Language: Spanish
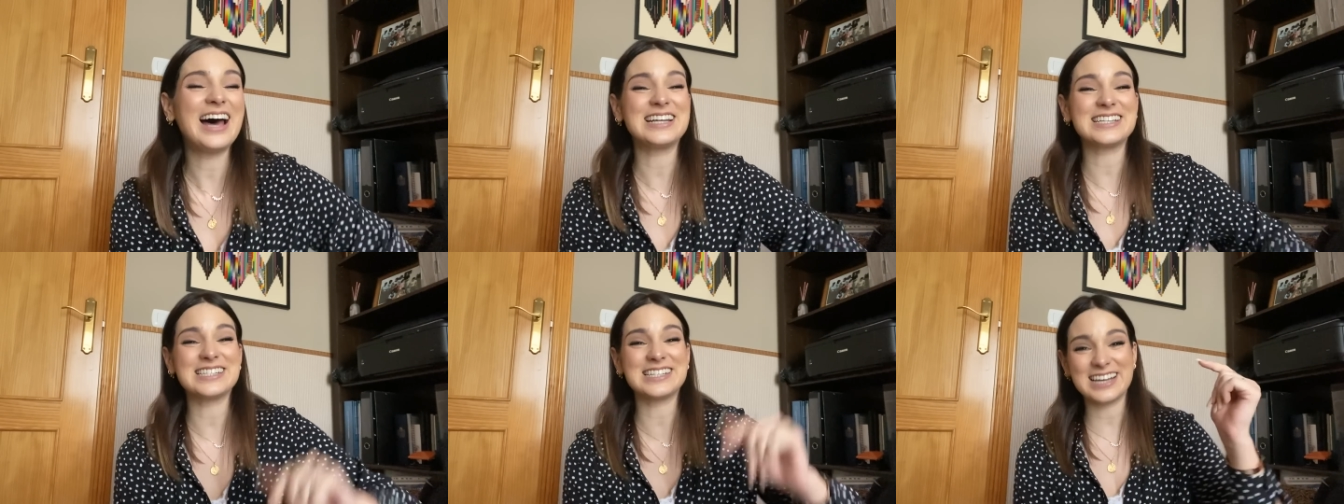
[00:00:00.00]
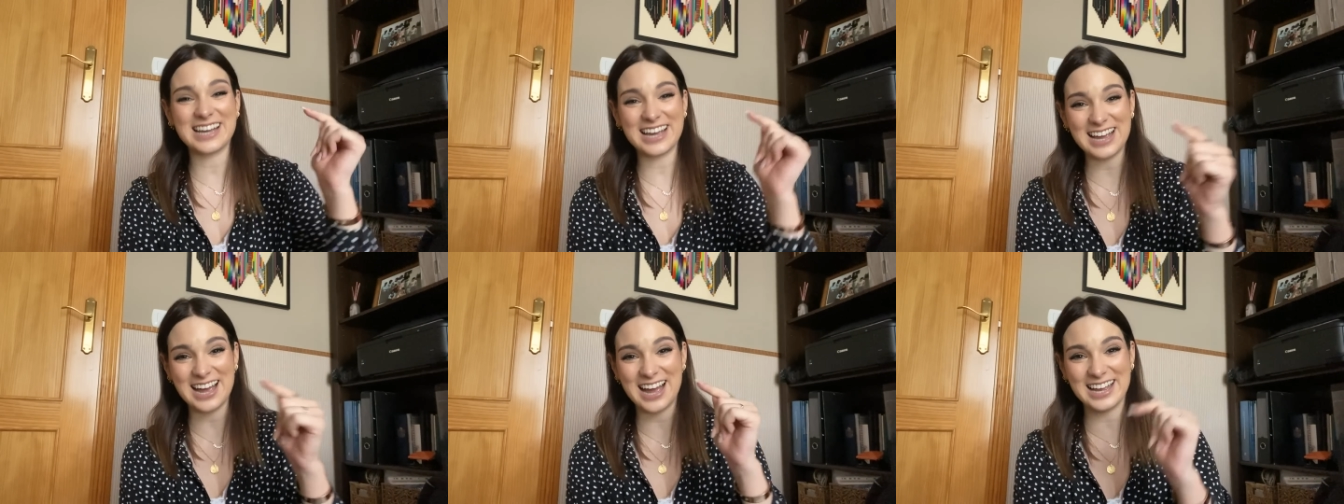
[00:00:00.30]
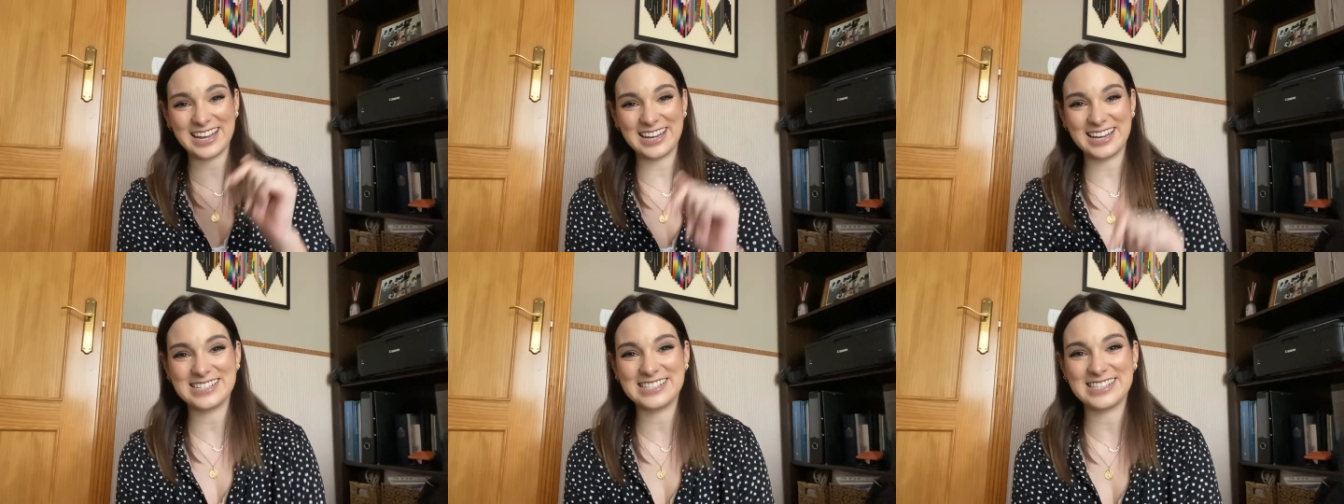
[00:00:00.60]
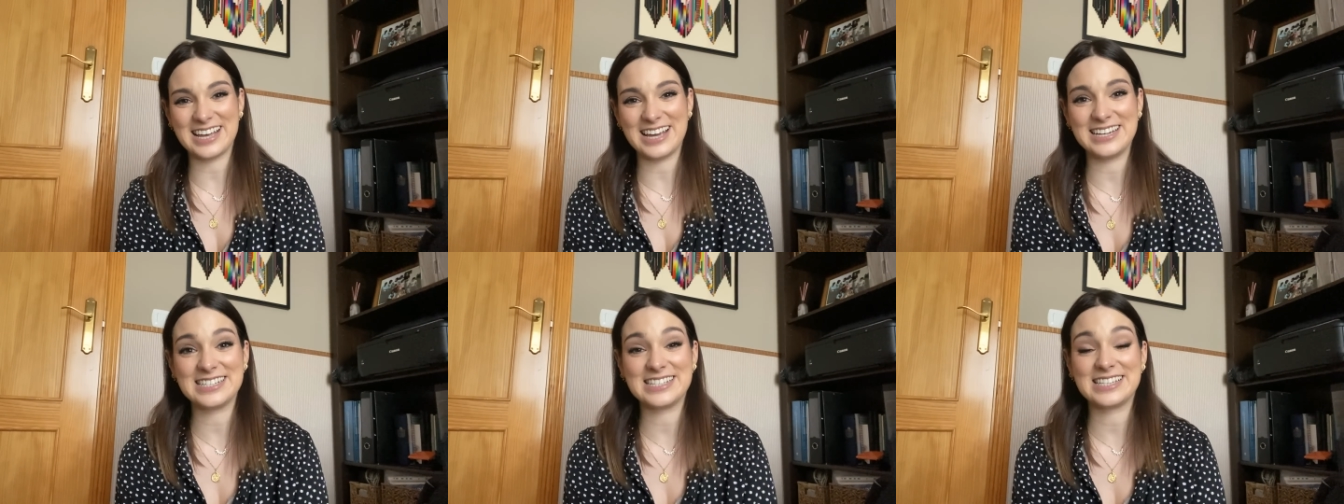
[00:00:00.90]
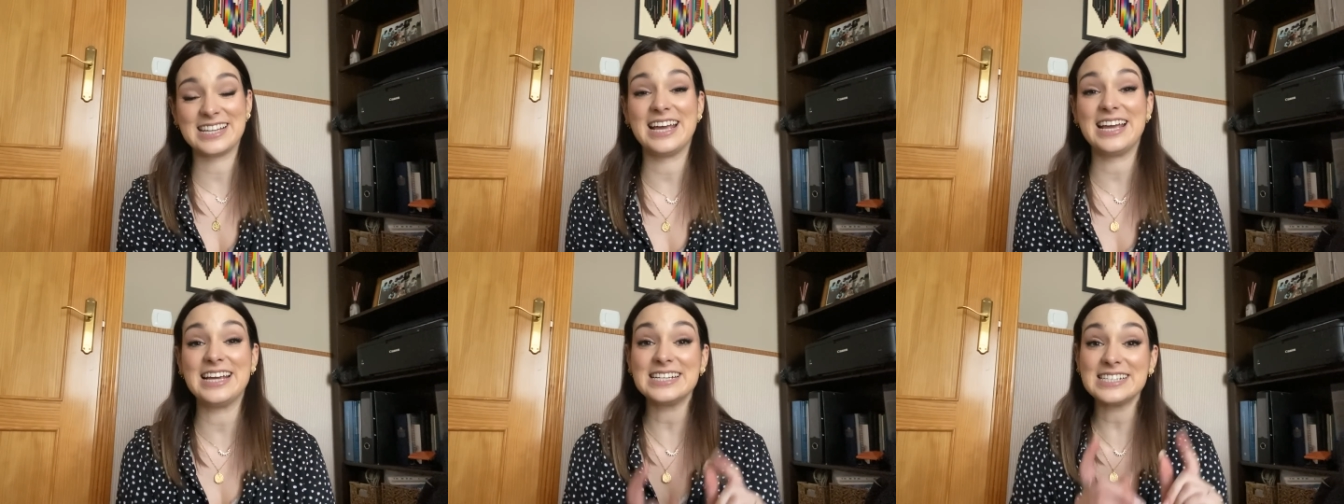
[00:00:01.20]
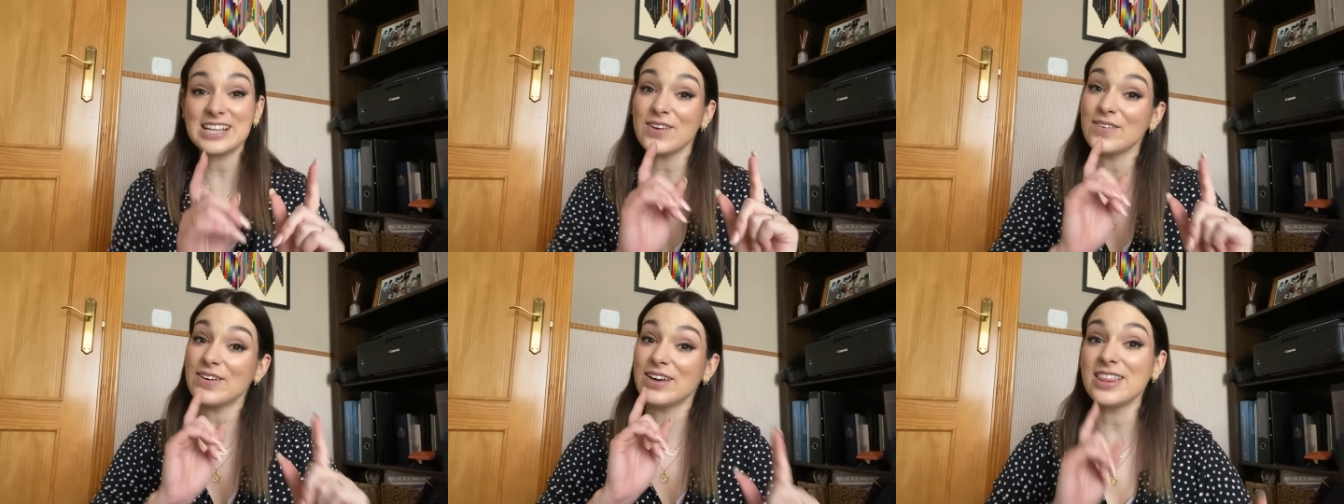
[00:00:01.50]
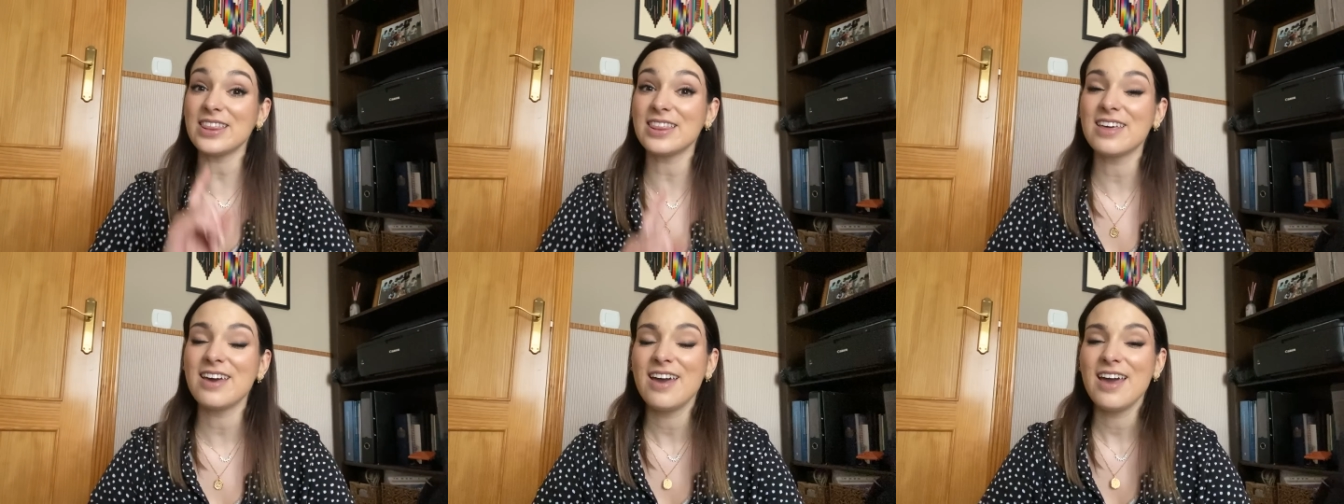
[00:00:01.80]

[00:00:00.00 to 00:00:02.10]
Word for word: Así que aquí está este. Esta vez,